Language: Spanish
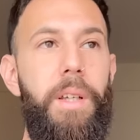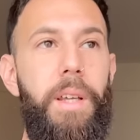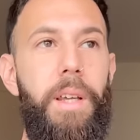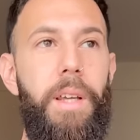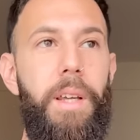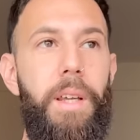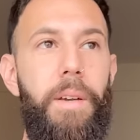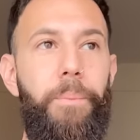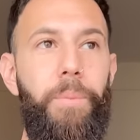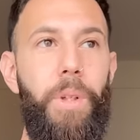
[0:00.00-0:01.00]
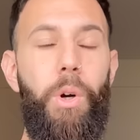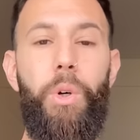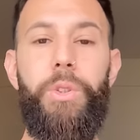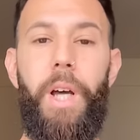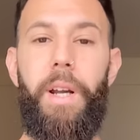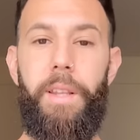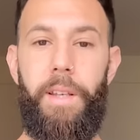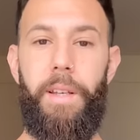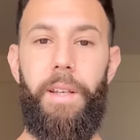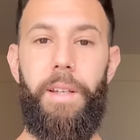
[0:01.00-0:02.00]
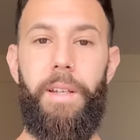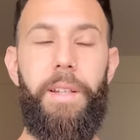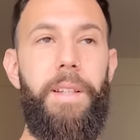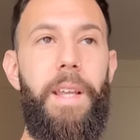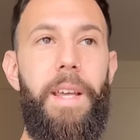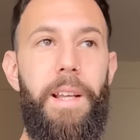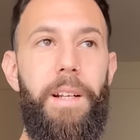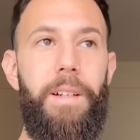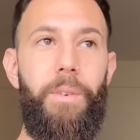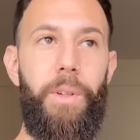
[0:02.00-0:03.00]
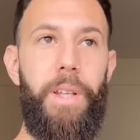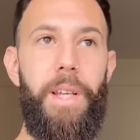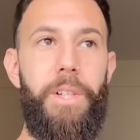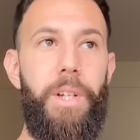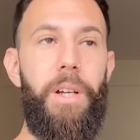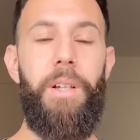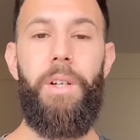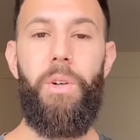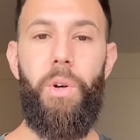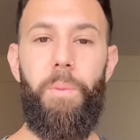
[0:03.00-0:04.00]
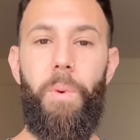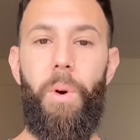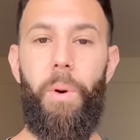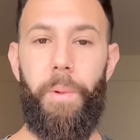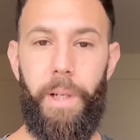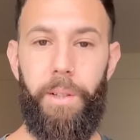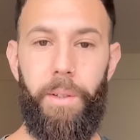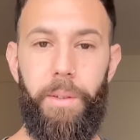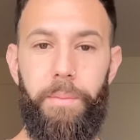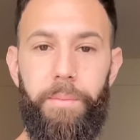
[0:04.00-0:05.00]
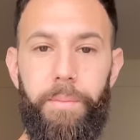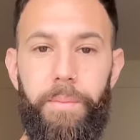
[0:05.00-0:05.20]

eh, gozar de, él o de ella como objeto,